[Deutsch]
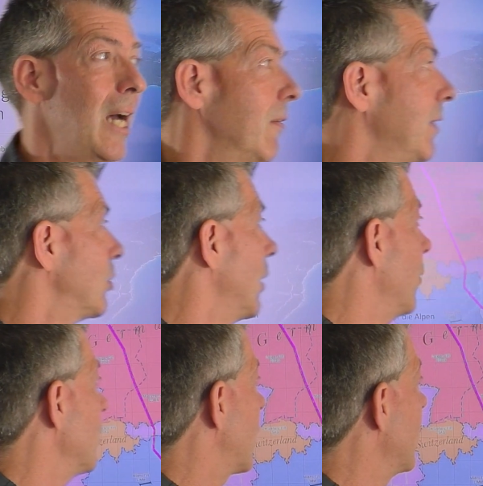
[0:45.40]
Aber wir
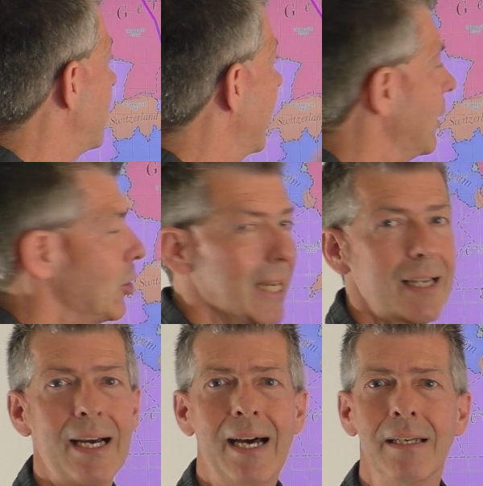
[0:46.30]
schauen uns, kurz mal die
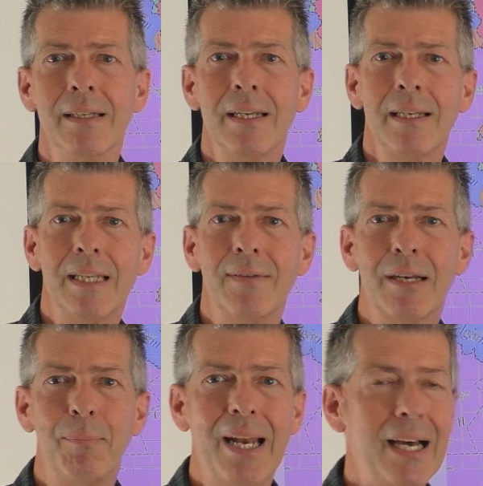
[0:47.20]
Strecke an, die wir
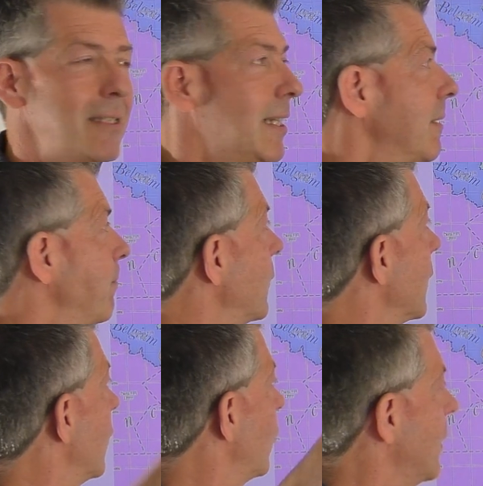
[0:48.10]
geplant hatten.
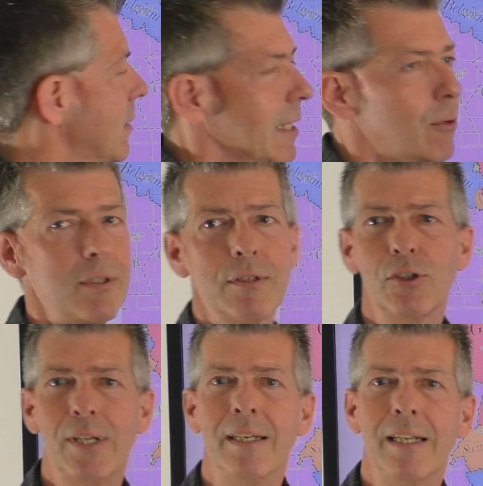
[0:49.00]
Und das ist eigentlich unsere
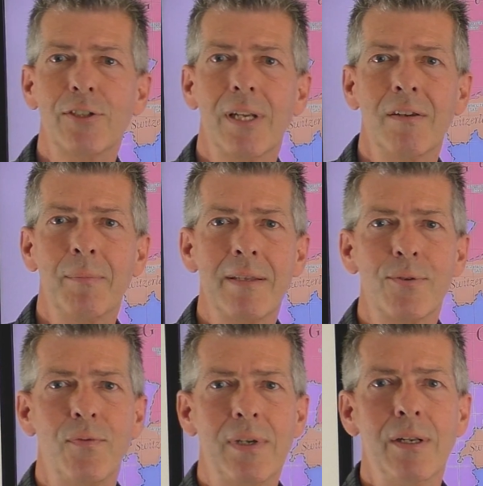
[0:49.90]
Standardstrecke, wenn man
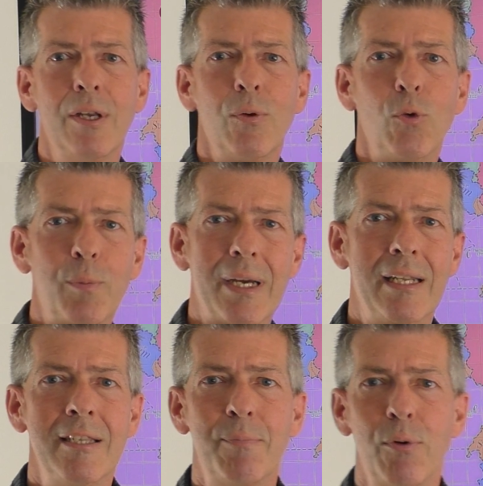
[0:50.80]
so will, über
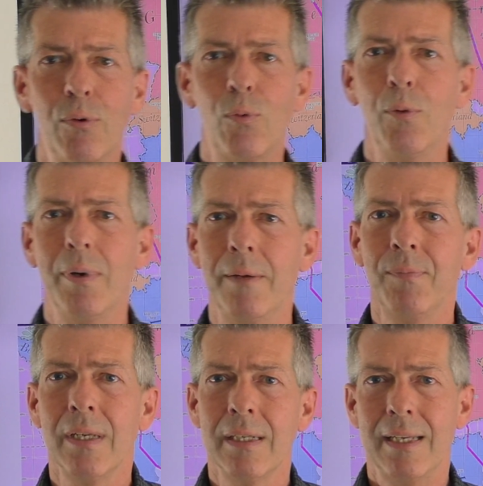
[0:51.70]
Innsbruck rüber,
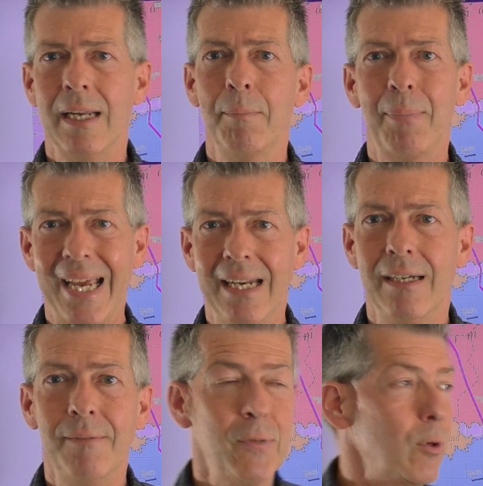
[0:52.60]
dann
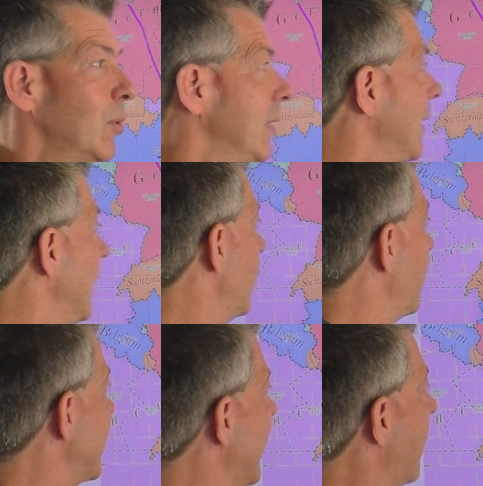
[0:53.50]
Brenner und dann hier ein
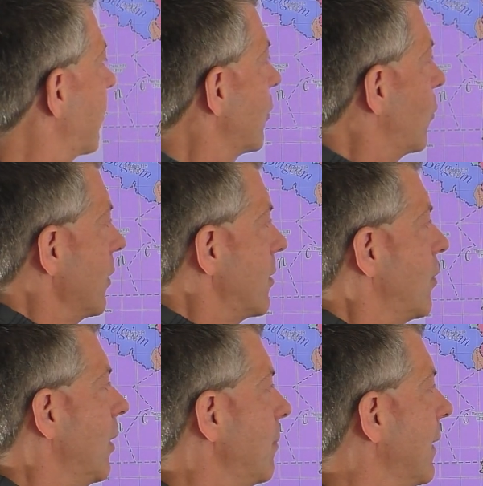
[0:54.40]
bisschen abgekürzt
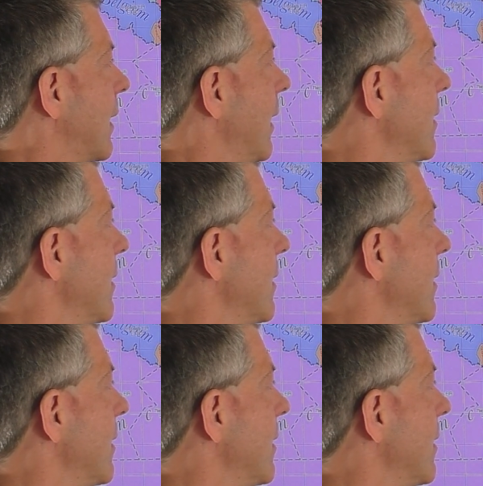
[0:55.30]
dort. Man kann